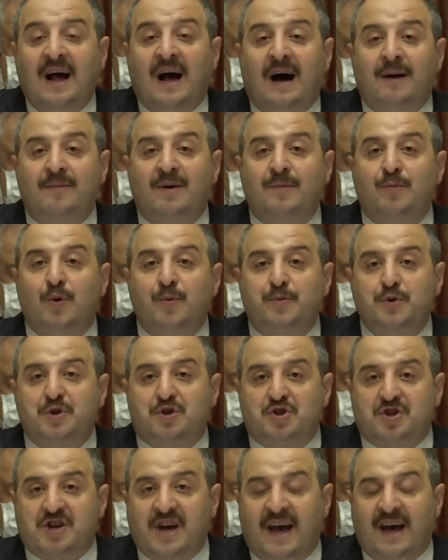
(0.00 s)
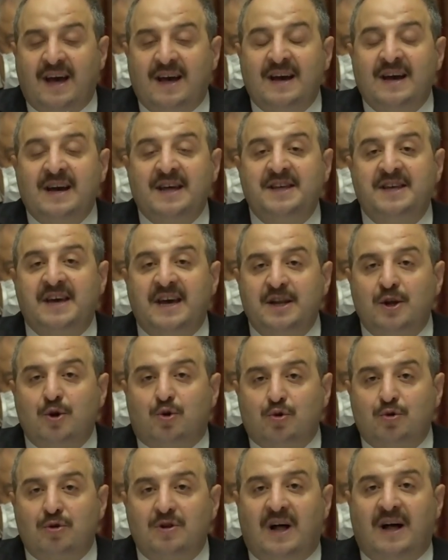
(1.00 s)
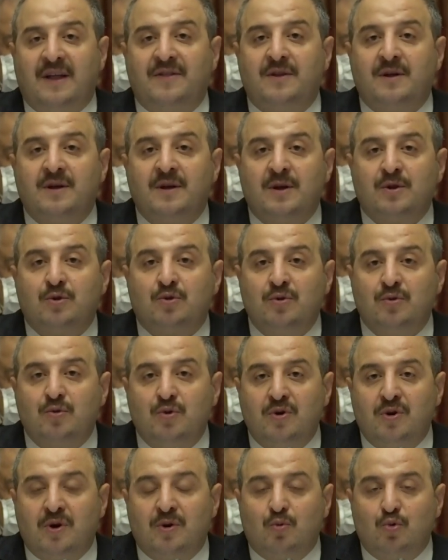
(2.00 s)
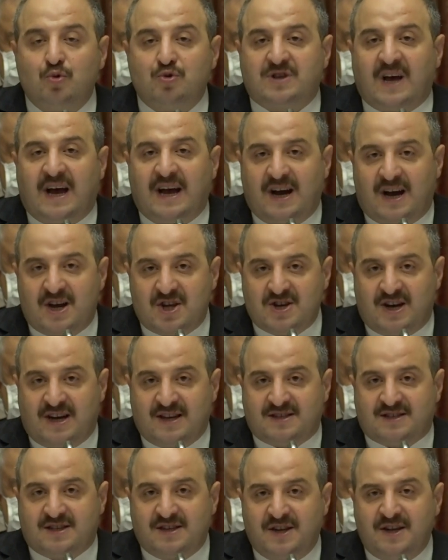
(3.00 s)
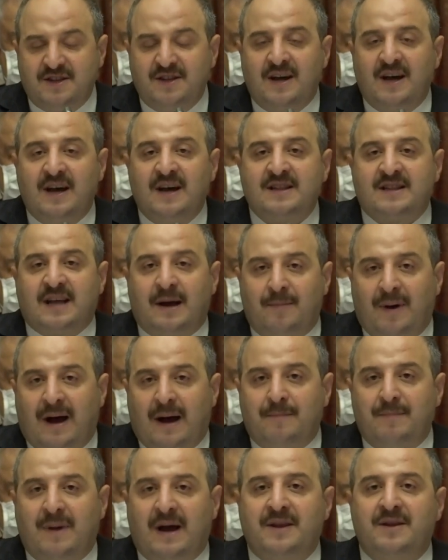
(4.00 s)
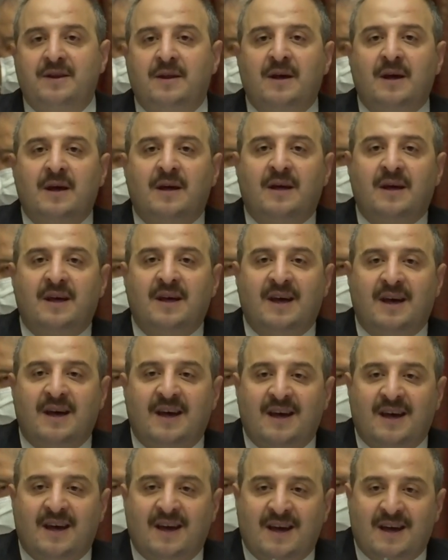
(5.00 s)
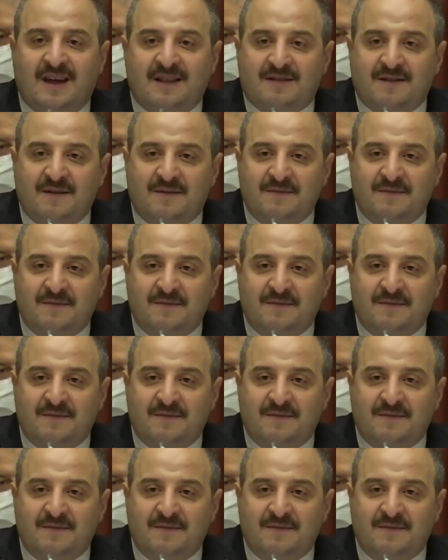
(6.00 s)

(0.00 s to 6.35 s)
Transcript: Ama bu bütçe yeni kurulan e, uzay ajansının tamamen e,